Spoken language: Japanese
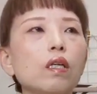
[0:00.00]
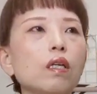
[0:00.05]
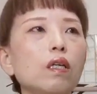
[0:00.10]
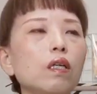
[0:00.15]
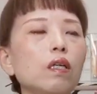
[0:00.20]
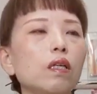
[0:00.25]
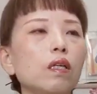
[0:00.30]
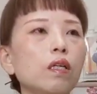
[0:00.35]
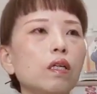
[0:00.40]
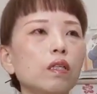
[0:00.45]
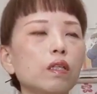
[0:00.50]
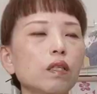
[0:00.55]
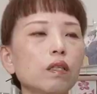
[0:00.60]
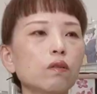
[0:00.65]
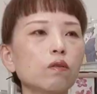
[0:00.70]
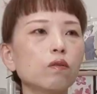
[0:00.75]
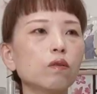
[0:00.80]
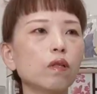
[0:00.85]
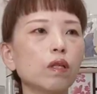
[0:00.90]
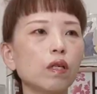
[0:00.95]
えー、
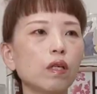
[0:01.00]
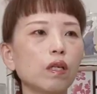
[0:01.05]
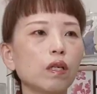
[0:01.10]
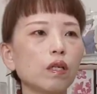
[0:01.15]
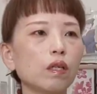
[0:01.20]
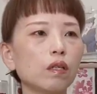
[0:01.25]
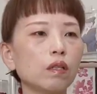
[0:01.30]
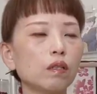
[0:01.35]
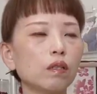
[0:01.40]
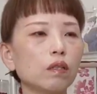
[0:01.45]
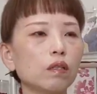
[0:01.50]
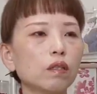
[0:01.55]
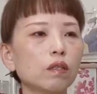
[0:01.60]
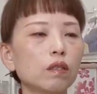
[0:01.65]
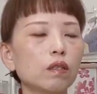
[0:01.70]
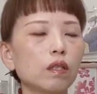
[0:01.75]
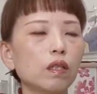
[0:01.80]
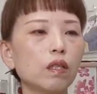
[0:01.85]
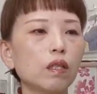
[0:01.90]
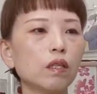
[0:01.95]
なので
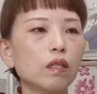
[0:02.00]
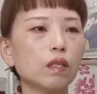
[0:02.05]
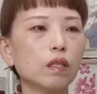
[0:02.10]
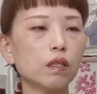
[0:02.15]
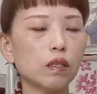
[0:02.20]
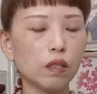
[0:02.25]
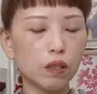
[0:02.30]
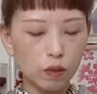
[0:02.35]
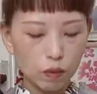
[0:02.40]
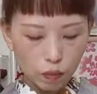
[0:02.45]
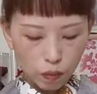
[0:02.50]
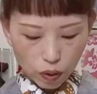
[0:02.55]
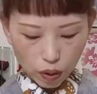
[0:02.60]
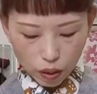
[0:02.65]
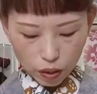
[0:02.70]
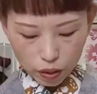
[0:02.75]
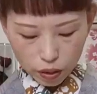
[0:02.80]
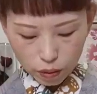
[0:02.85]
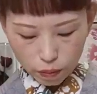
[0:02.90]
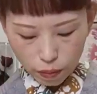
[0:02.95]
で絹も
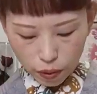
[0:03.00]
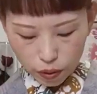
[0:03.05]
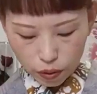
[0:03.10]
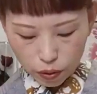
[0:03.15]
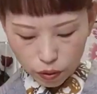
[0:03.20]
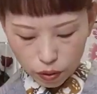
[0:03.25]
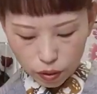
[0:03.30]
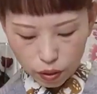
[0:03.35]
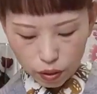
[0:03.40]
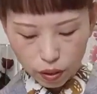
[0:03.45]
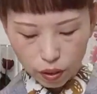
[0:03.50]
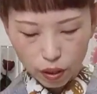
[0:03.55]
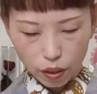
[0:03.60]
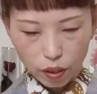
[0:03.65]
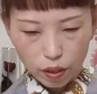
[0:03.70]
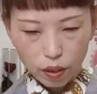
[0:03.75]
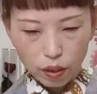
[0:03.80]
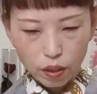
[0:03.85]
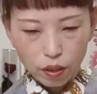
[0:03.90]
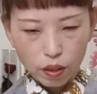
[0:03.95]
入ってますし、
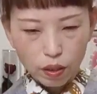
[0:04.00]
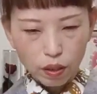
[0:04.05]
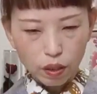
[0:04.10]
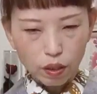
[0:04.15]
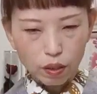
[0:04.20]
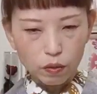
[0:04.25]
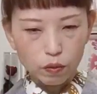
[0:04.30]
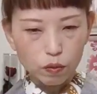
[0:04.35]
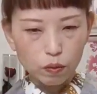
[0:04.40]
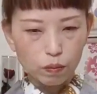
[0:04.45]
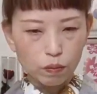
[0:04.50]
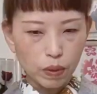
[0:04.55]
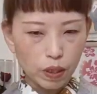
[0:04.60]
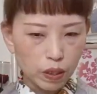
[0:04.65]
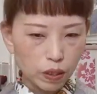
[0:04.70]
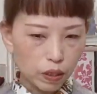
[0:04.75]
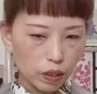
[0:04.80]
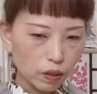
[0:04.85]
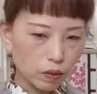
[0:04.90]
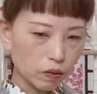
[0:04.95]
あの
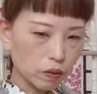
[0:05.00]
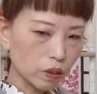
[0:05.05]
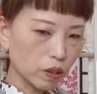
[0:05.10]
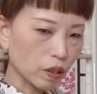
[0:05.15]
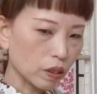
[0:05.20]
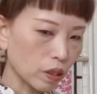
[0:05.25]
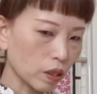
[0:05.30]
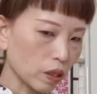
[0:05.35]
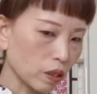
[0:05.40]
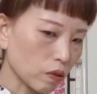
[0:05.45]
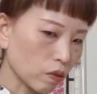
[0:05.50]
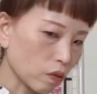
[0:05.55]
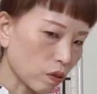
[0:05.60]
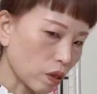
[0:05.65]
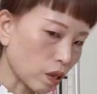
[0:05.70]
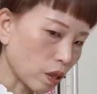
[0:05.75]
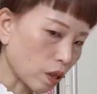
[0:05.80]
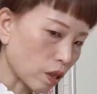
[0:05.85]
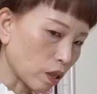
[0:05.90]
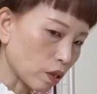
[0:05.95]
綿ひゃくじゃないの
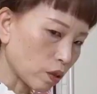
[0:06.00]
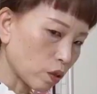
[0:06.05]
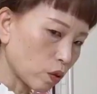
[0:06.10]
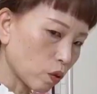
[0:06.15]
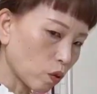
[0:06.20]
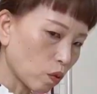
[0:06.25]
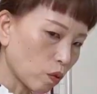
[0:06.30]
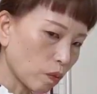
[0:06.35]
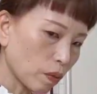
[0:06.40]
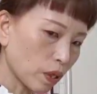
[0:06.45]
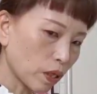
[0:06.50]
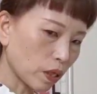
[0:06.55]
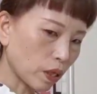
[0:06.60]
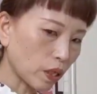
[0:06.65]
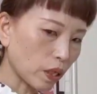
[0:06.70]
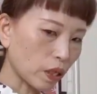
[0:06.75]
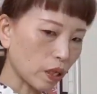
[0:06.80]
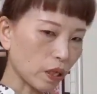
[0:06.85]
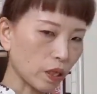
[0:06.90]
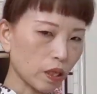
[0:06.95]
でそこま
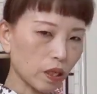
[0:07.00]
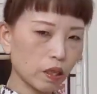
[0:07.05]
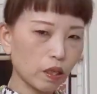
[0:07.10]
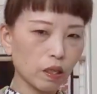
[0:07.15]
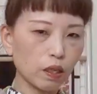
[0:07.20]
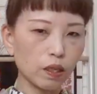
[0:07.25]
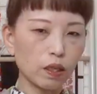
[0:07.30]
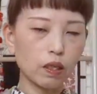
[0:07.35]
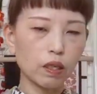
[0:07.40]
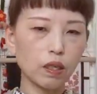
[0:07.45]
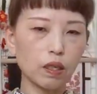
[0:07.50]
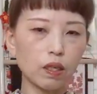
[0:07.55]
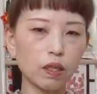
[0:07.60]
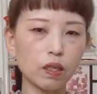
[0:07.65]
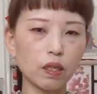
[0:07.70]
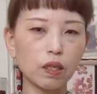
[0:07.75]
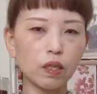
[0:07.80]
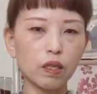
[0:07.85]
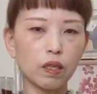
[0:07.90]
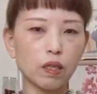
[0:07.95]
で、
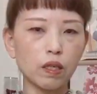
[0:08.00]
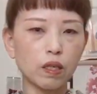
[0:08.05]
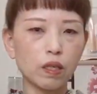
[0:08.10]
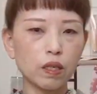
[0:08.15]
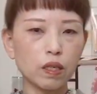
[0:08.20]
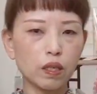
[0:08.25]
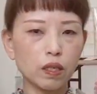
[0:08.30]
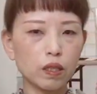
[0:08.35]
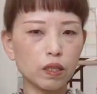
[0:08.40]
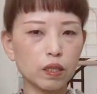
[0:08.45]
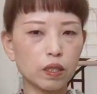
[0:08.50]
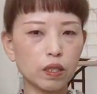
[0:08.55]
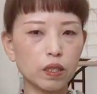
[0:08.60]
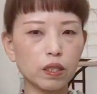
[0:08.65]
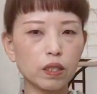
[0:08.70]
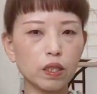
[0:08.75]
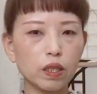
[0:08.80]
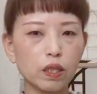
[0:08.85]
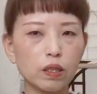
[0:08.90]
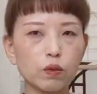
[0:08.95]
えー、
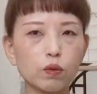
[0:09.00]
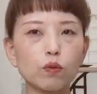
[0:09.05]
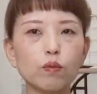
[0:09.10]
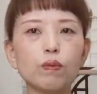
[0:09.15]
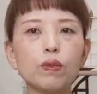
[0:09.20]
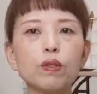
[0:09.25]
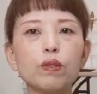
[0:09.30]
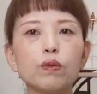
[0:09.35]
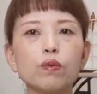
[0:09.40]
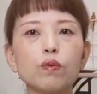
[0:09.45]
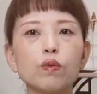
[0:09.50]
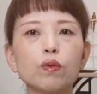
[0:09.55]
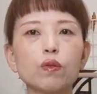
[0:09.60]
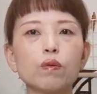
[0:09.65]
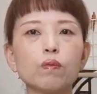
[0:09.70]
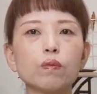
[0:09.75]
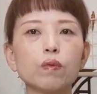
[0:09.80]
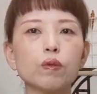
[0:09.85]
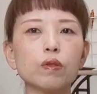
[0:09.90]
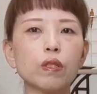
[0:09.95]
着て伸びるこ
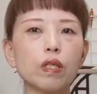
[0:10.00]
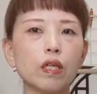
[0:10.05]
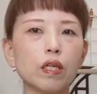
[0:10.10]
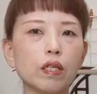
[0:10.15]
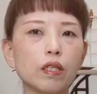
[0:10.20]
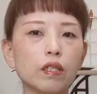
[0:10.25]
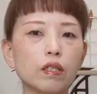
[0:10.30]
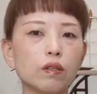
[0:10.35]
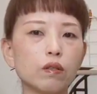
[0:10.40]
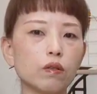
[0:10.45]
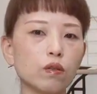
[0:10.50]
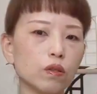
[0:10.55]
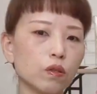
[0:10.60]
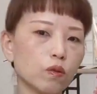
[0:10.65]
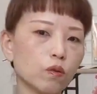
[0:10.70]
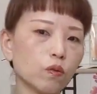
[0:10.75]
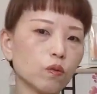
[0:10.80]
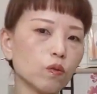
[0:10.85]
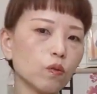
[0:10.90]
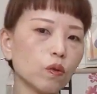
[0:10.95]
ともないです
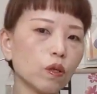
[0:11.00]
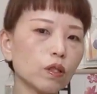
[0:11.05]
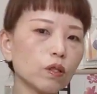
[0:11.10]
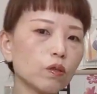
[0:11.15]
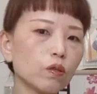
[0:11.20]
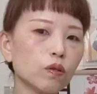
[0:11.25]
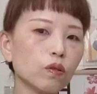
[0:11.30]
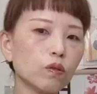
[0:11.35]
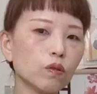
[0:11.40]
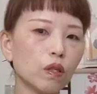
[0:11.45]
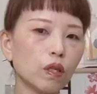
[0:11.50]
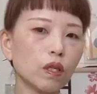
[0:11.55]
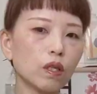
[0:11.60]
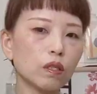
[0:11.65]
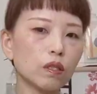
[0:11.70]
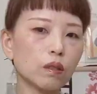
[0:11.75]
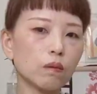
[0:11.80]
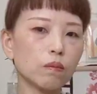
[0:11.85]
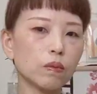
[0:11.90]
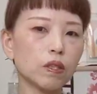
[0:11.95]
し、このお箸折りの
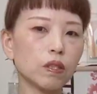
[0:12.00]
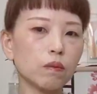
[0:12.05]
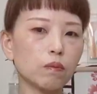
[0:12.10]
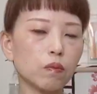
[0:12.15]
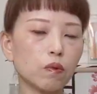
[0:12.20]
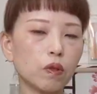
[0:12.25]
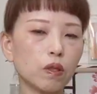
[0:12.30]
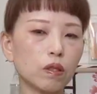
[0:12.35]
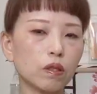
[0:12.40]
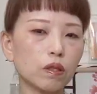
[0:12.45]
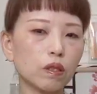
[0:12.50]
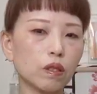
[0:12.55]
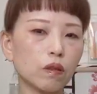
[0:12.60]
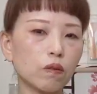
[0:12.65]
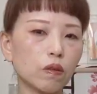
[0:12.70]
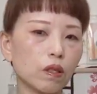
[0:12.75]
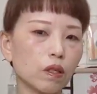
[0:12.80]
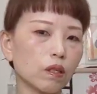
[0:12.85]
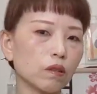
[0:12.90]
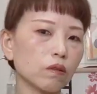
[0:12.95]
長さ見てもらった
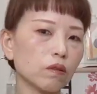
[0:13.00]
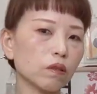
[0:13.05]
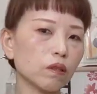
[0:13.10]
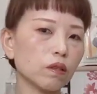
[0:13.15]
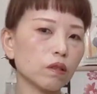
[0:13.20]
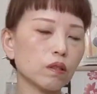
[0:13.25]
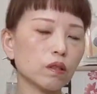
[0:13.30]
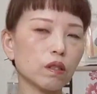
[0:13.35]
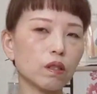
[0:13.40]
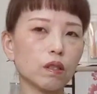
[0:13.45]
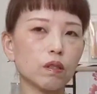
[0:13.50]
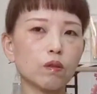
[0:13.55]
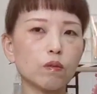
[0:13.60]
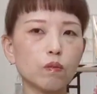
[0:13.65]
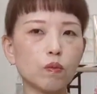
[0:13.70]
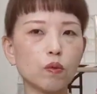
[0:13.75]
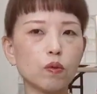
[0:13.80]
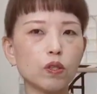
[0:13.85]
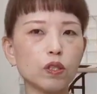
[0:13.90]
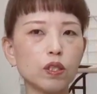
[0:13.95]
ら分かるんですけれど
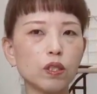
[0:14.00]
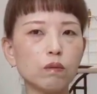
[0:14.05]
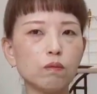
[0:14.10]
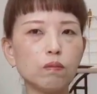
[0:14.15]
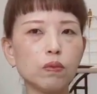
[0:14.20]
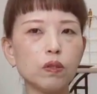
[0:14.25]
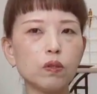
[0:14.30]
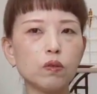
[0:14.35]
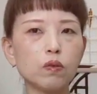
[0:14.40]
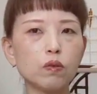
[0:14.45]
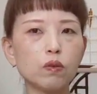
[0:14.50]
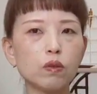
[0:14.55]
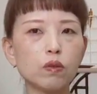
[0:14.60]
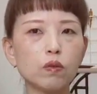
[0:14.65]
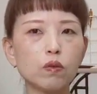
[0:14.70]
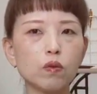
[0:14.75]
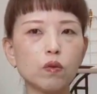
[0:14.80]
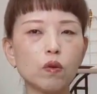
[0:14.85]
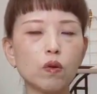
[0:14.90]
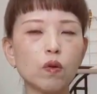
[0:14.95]
も、新品の時
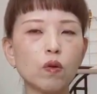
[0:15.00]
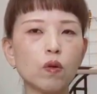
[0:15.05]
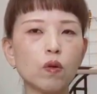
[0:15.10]
と